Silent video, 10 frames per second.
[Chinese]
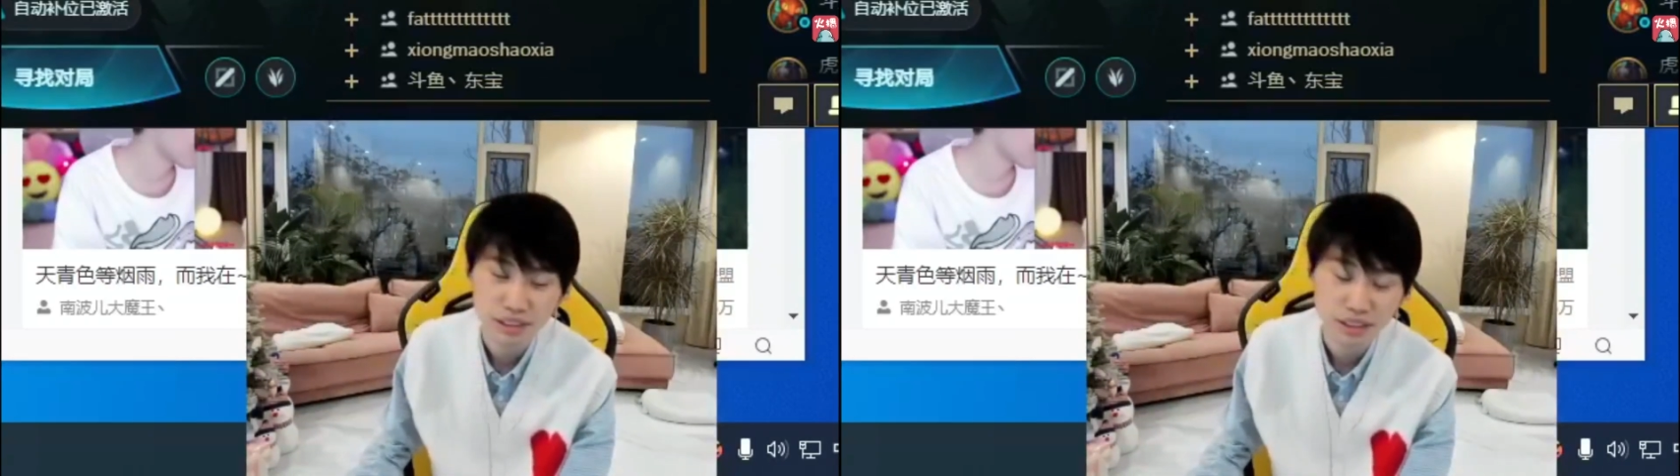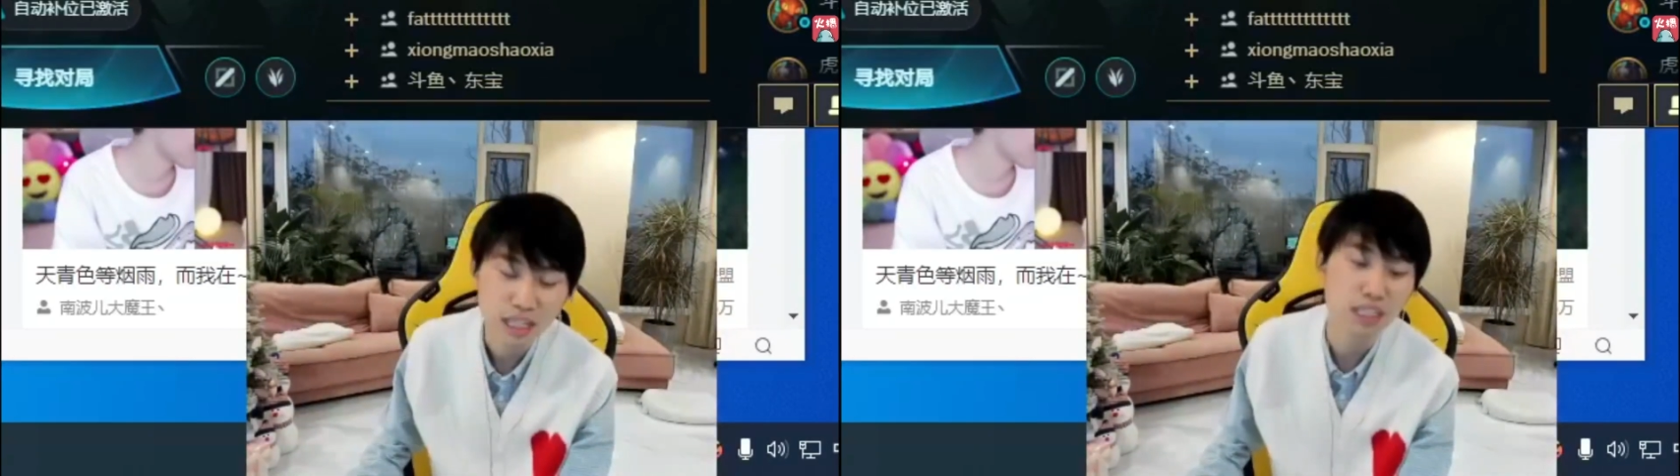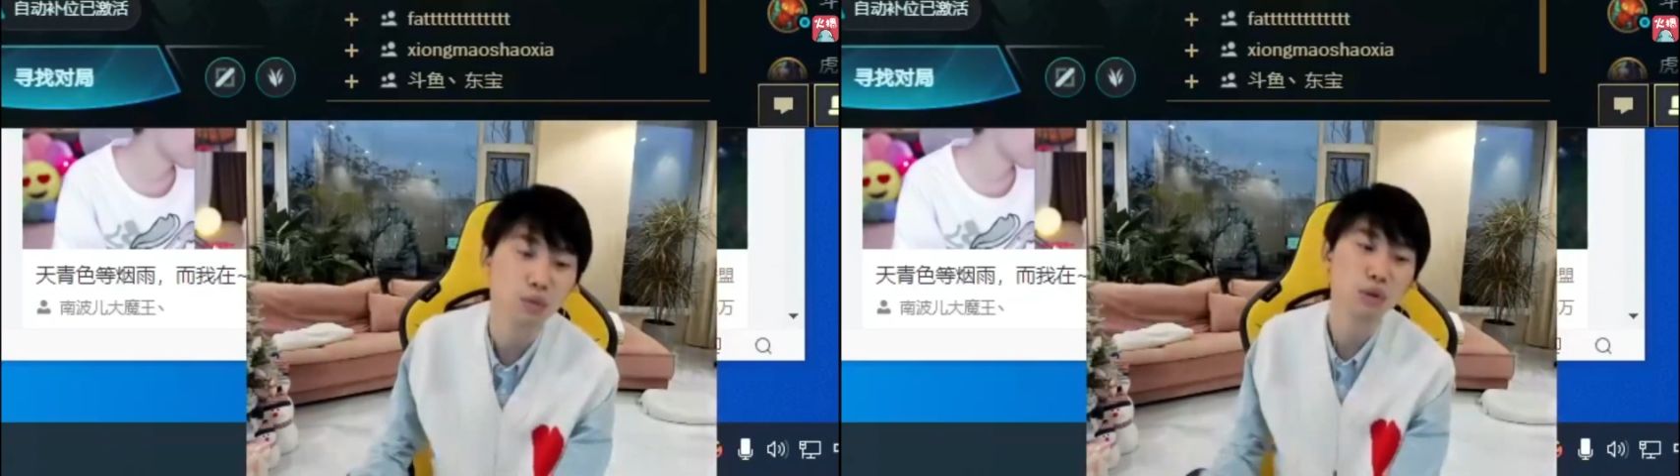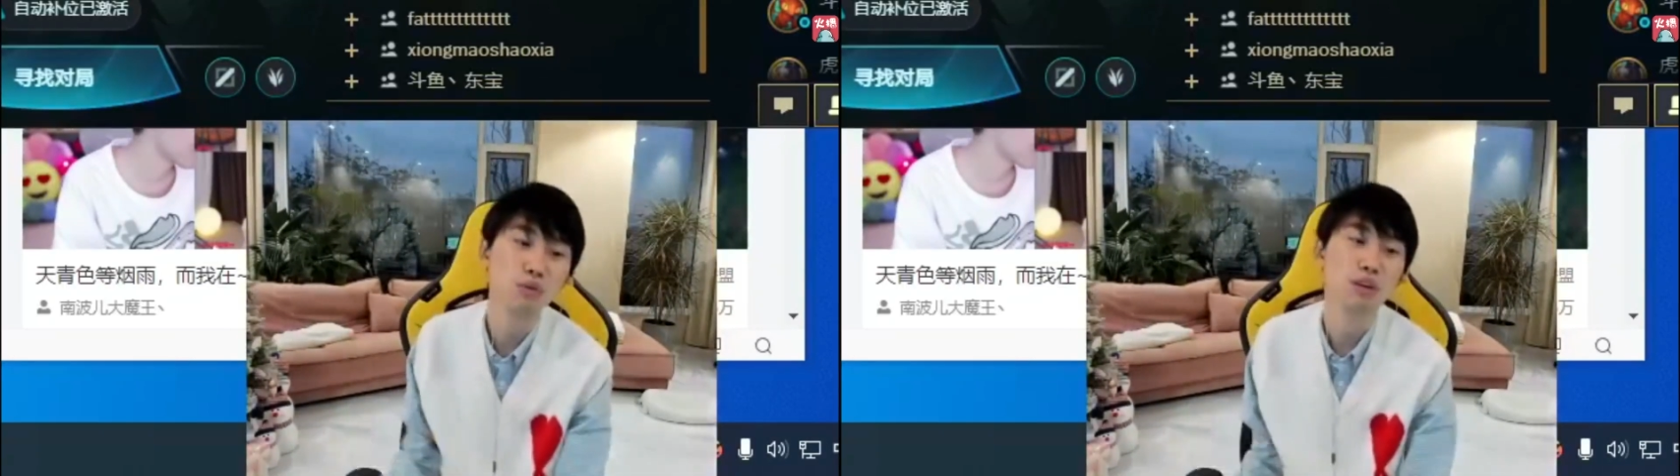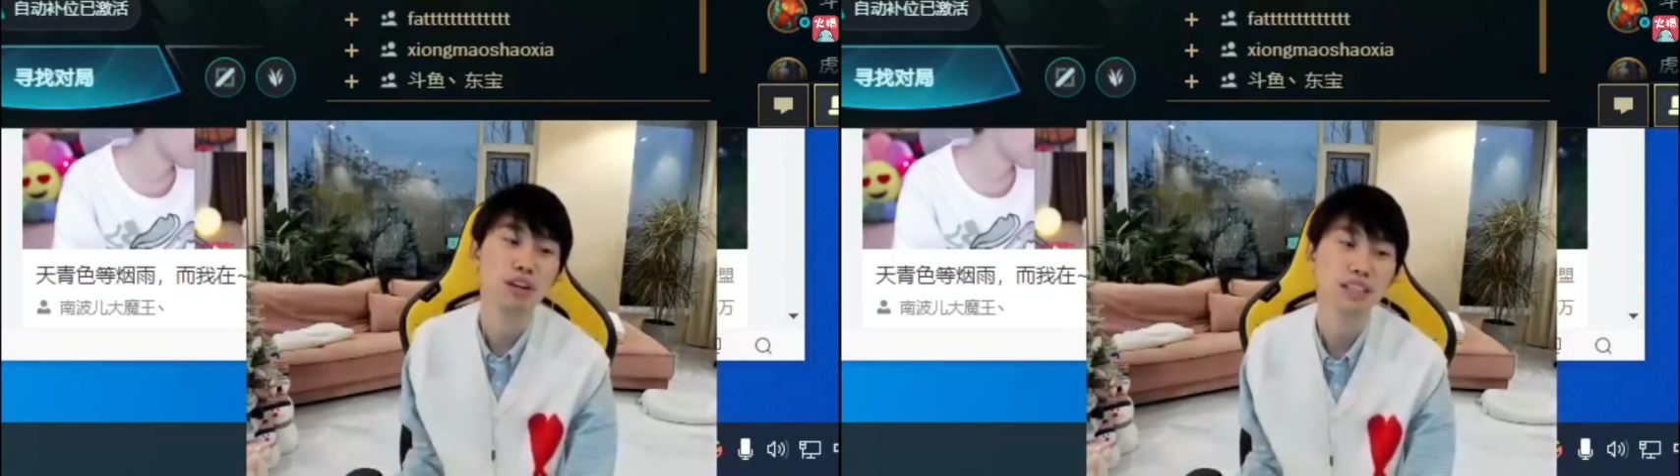那你问
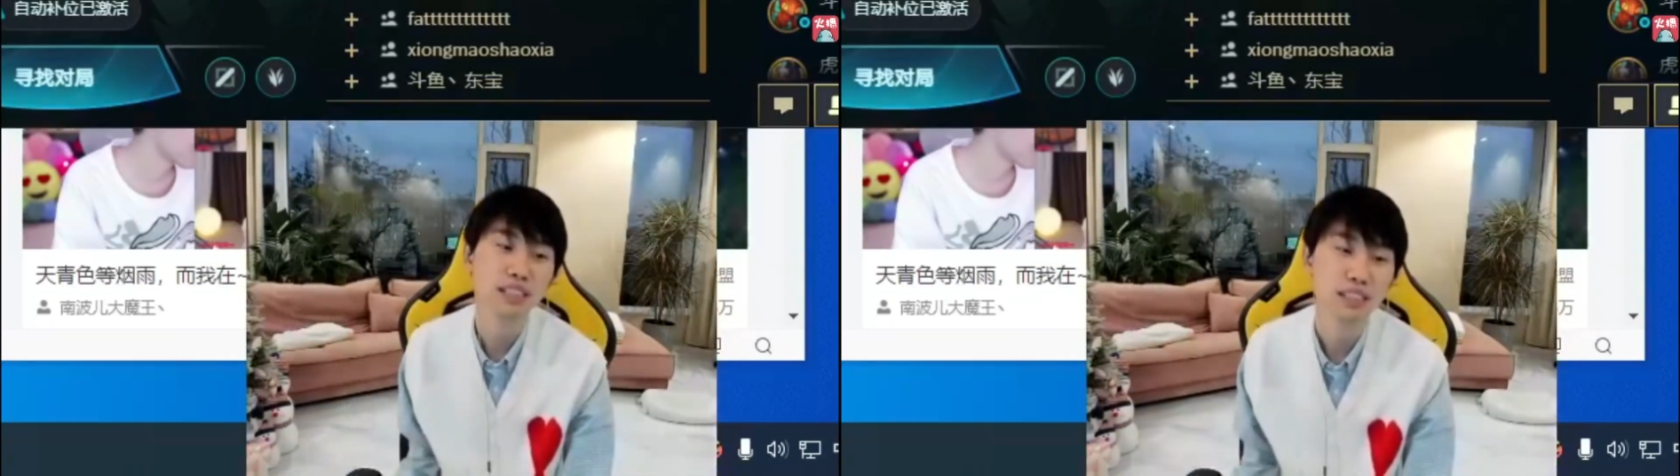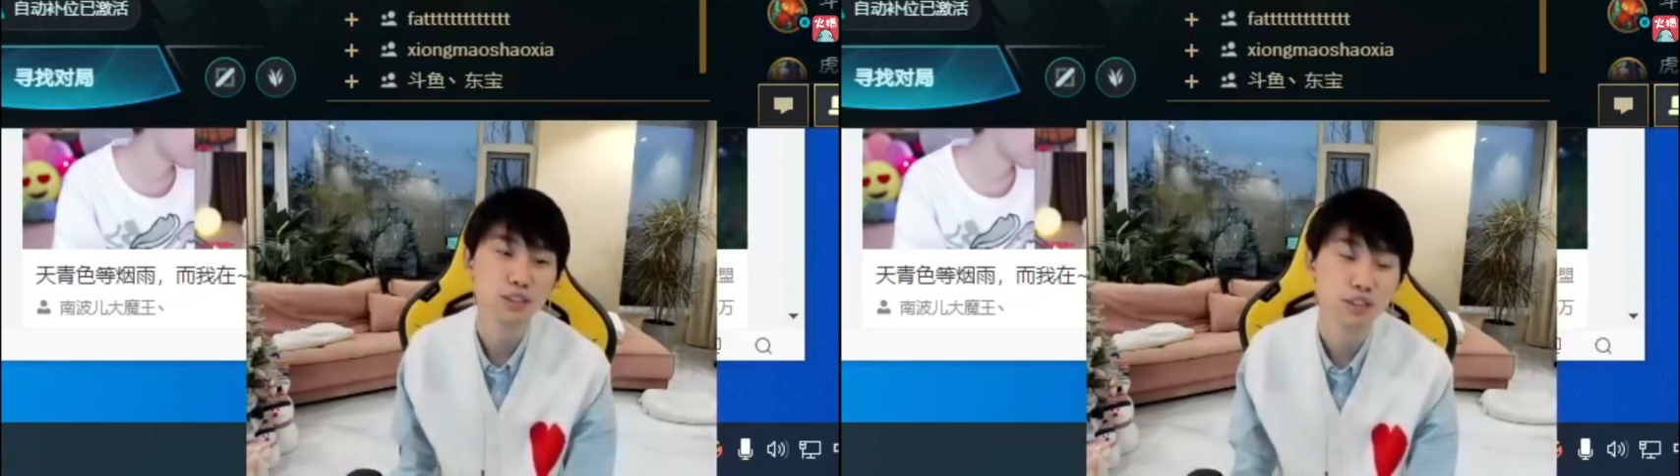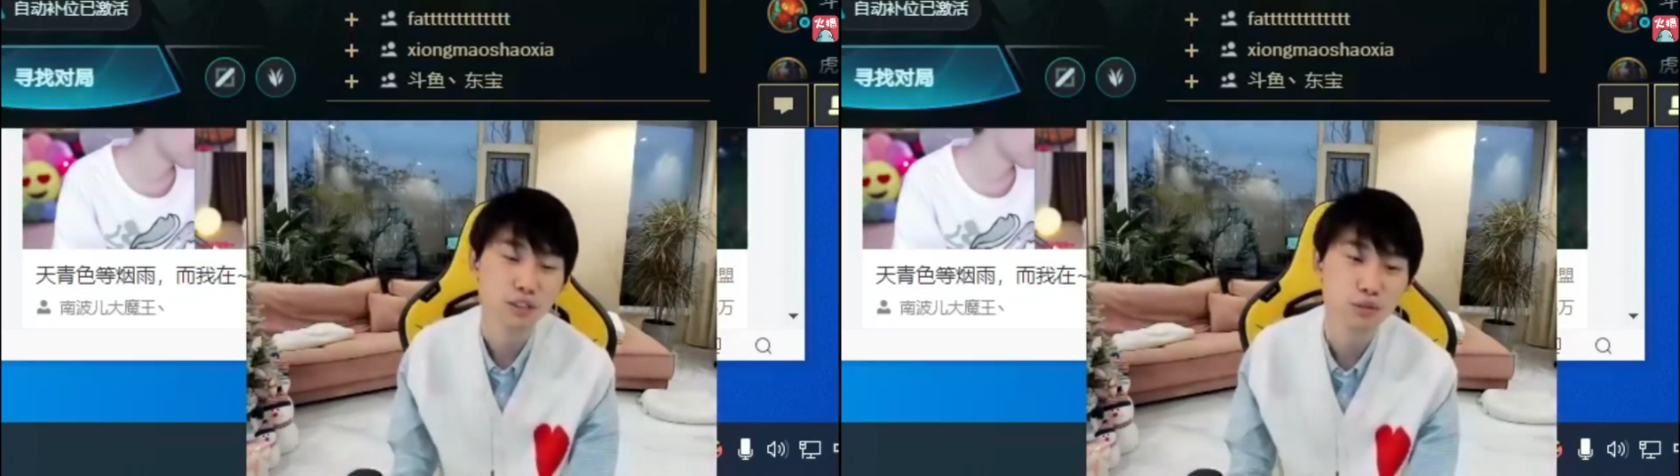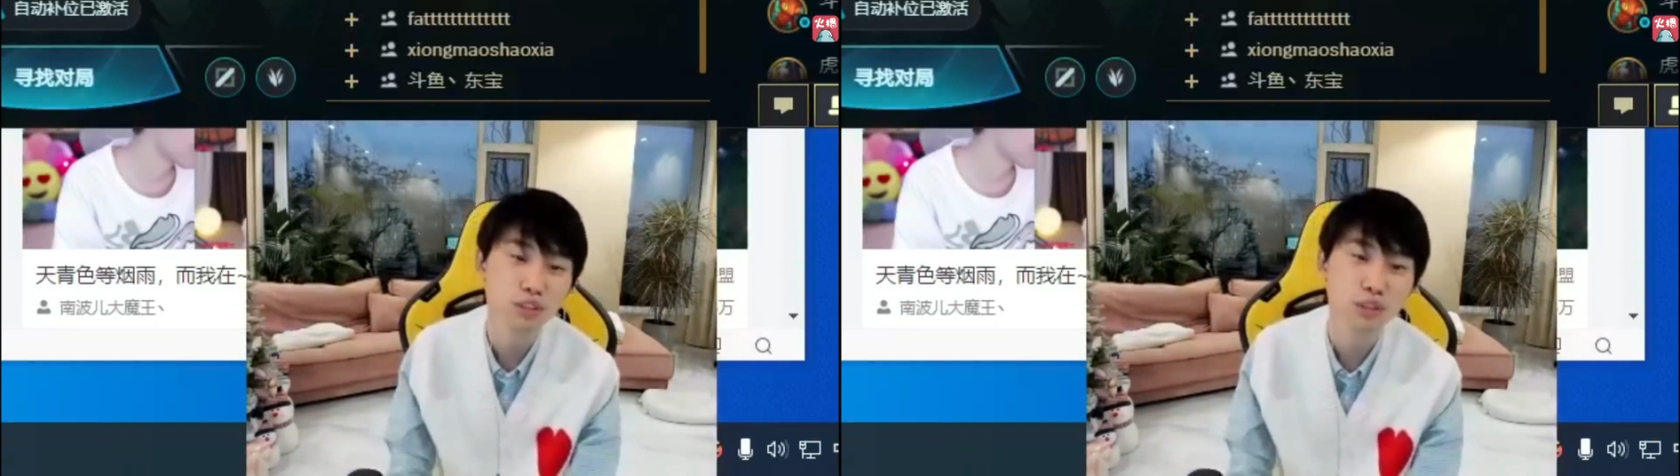我，说